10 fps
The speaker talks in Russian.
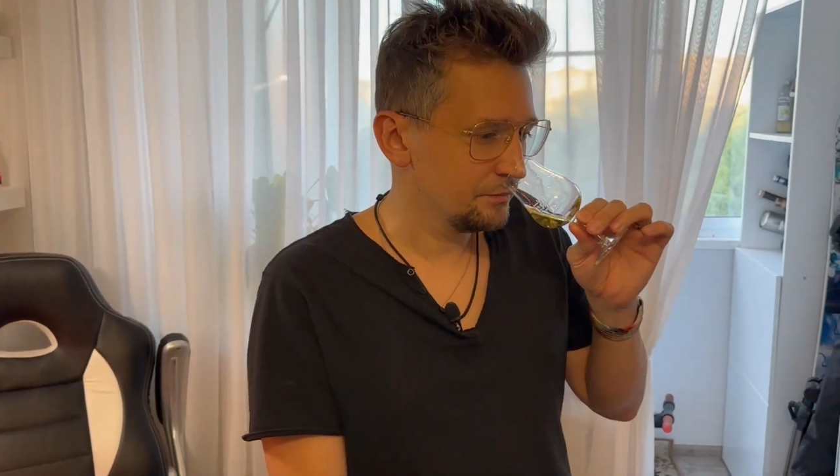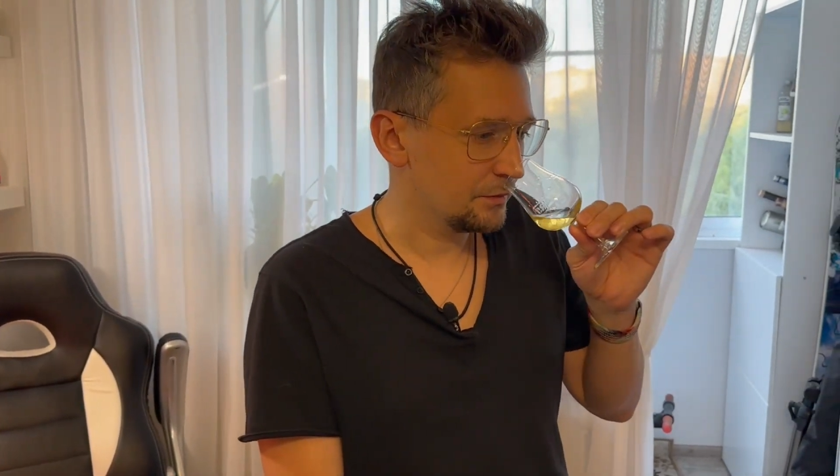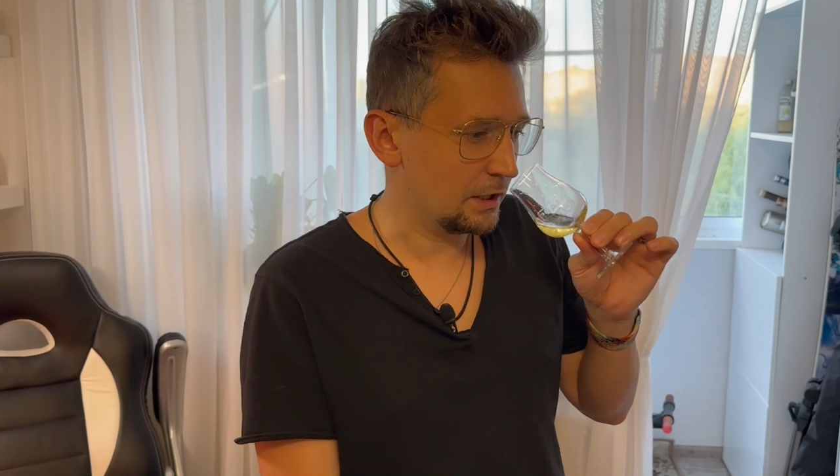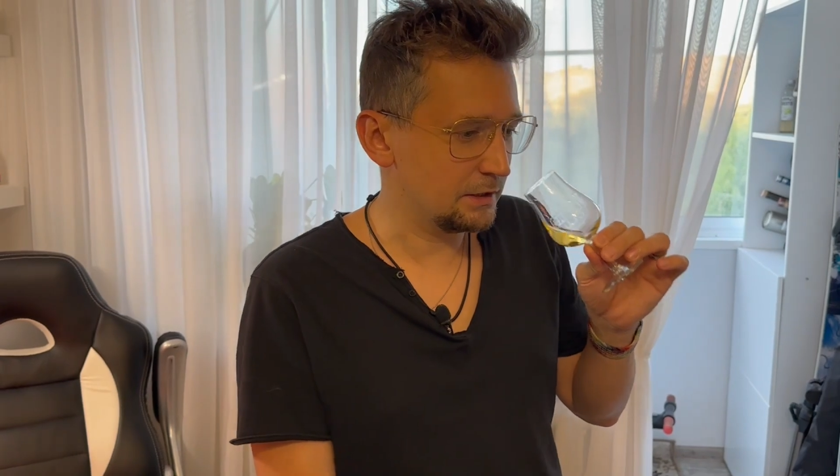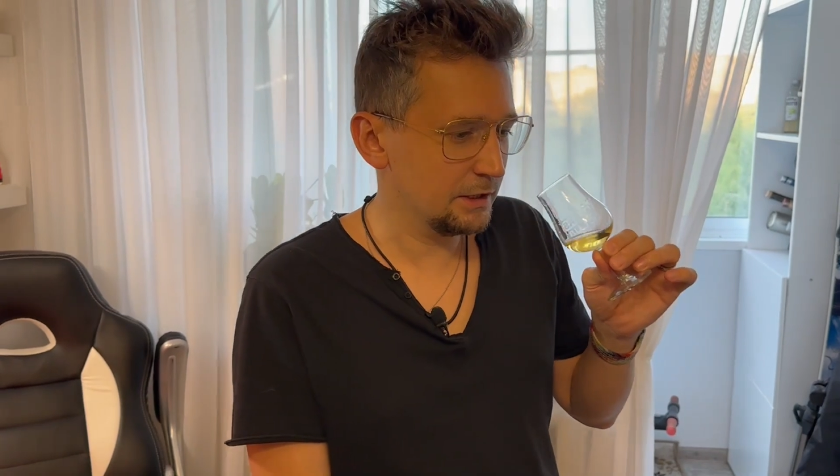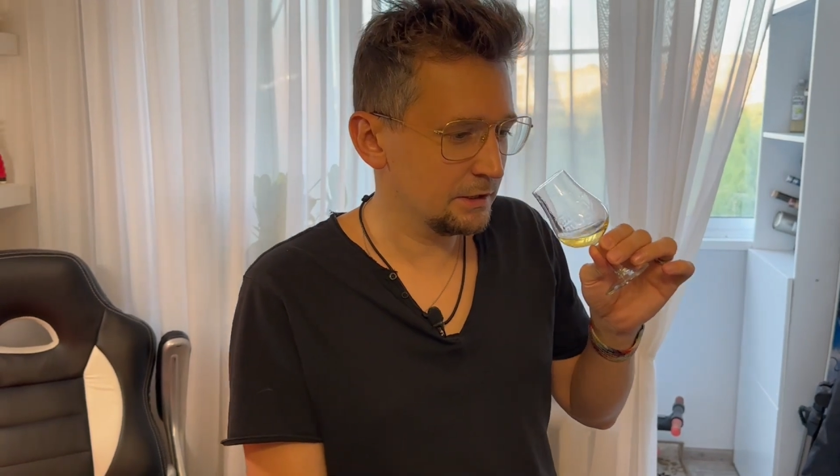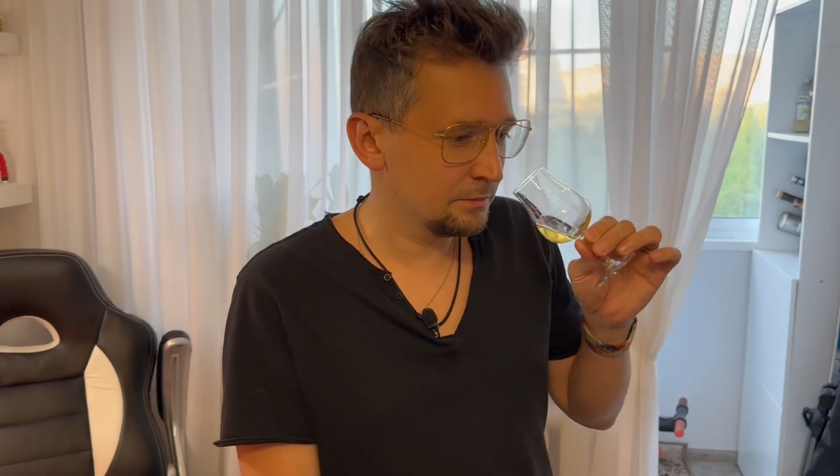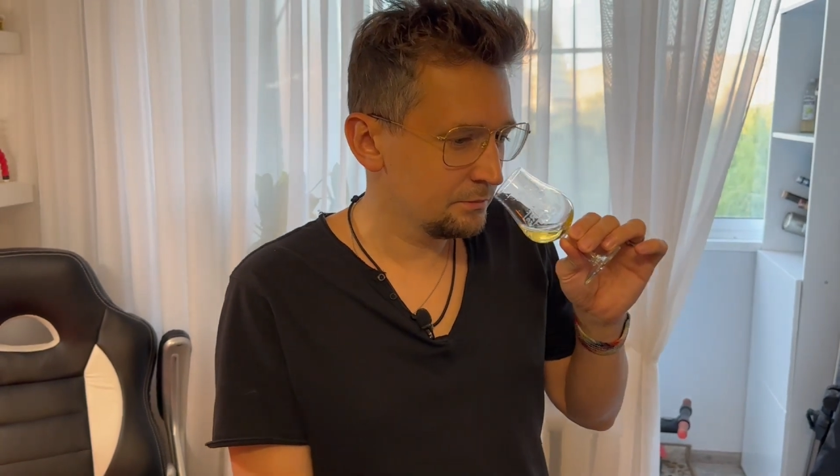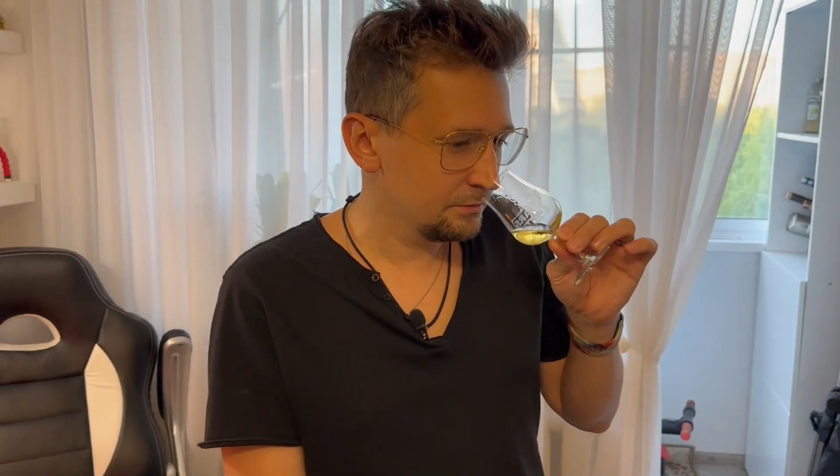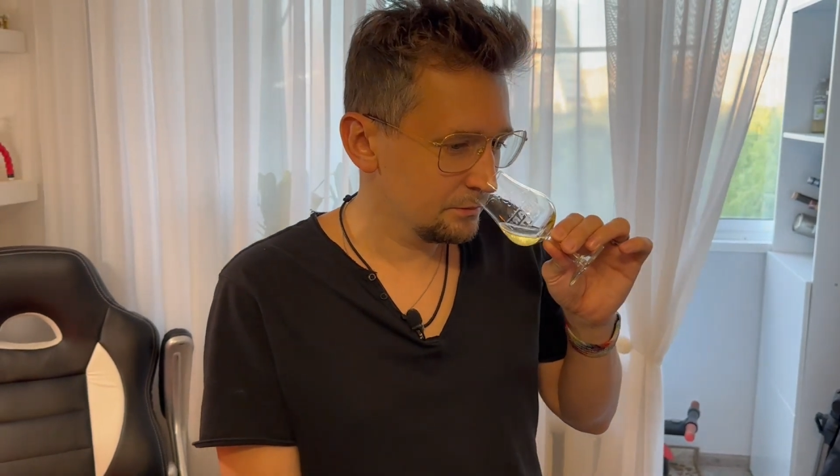А здесь
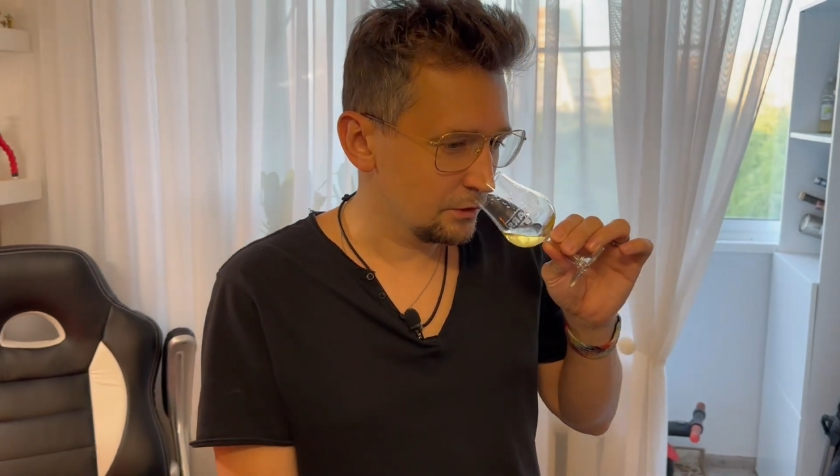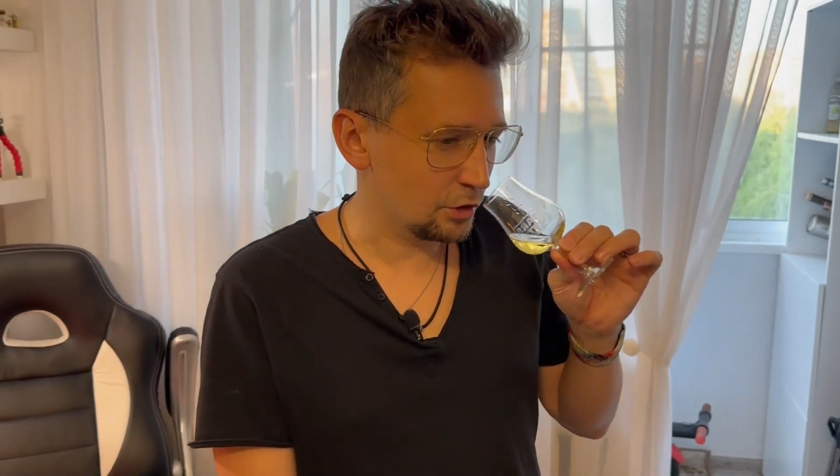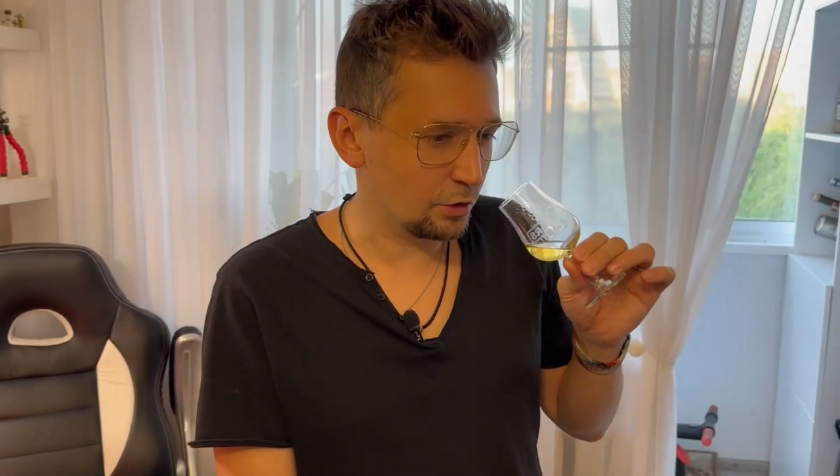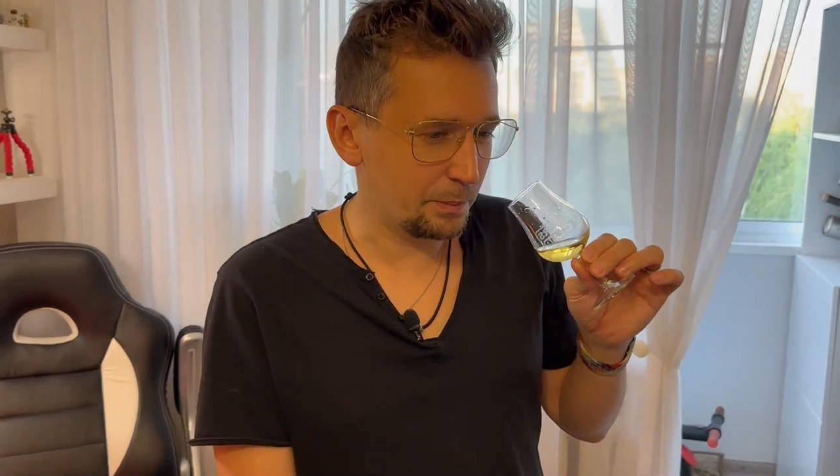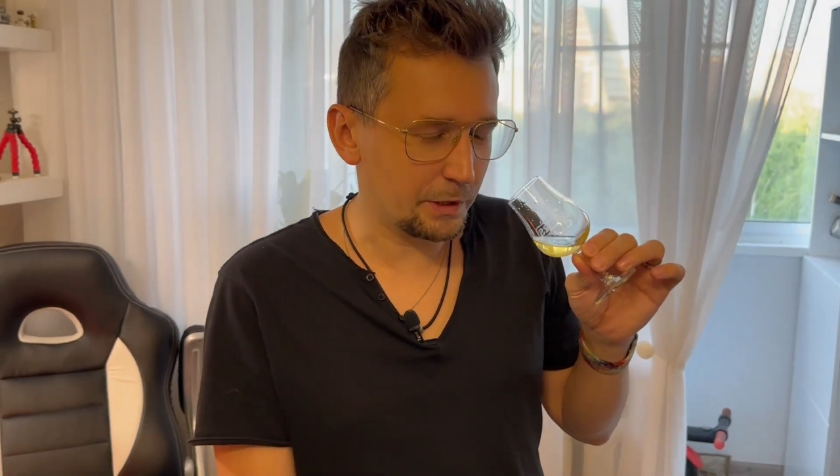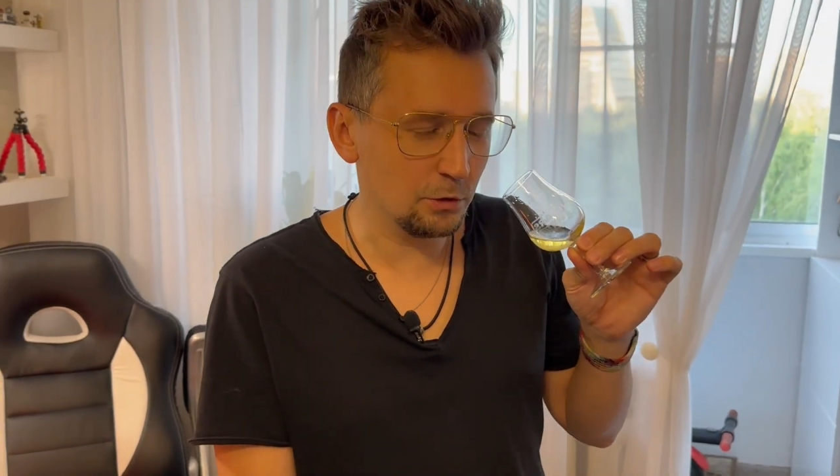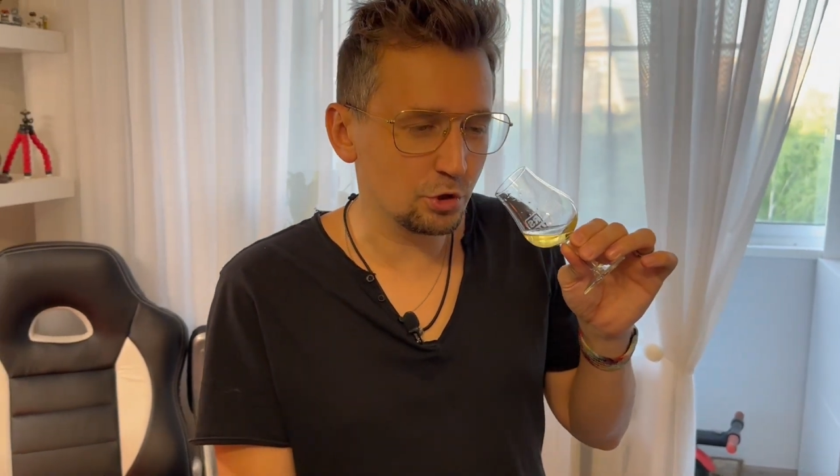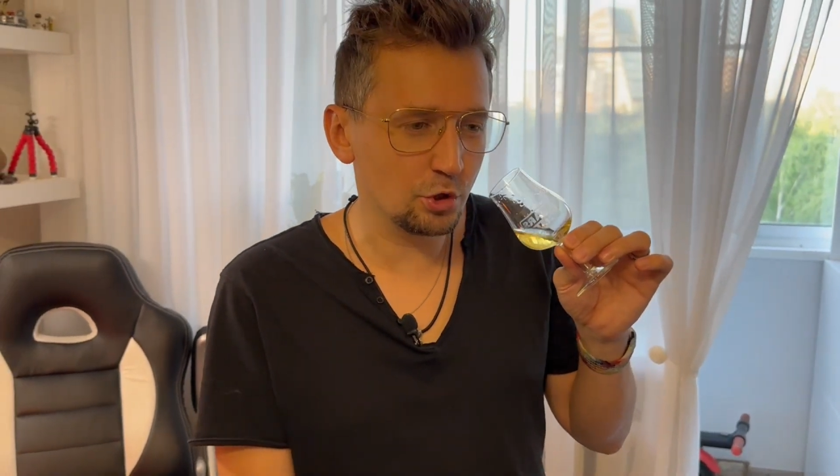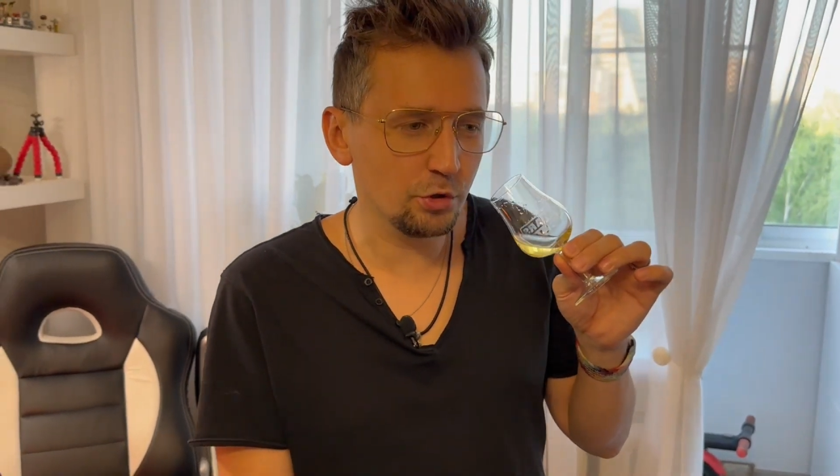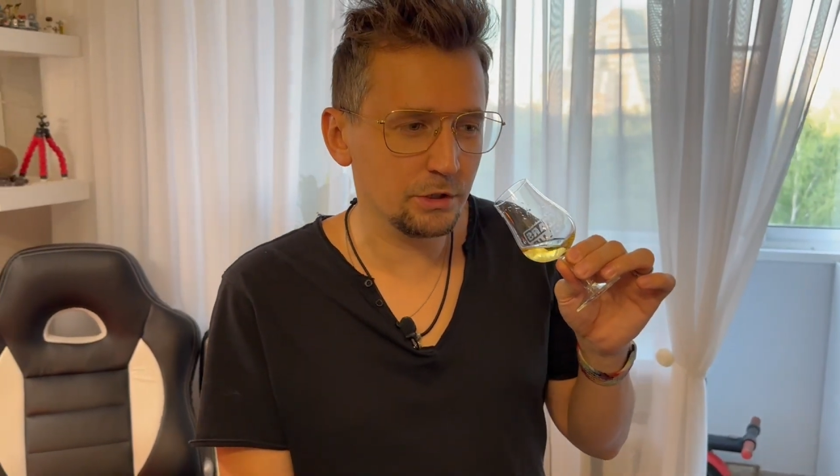все такое
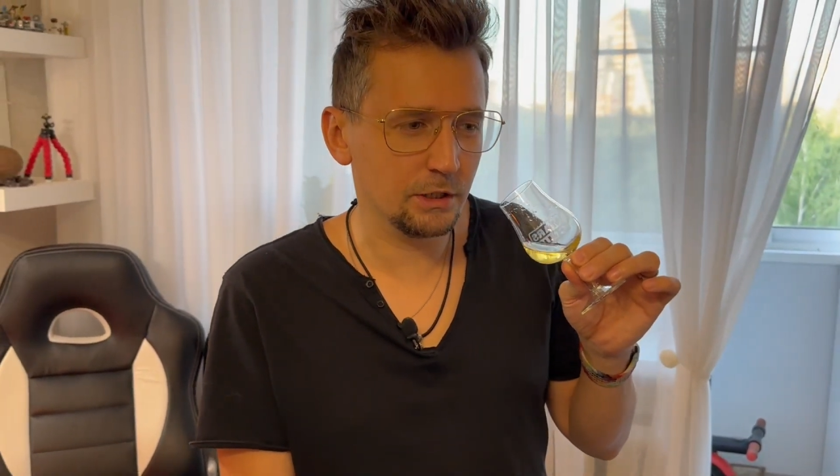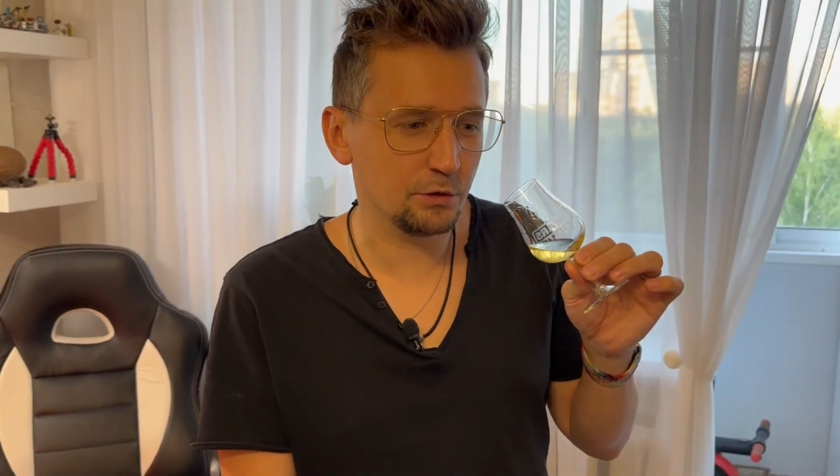приглушенное,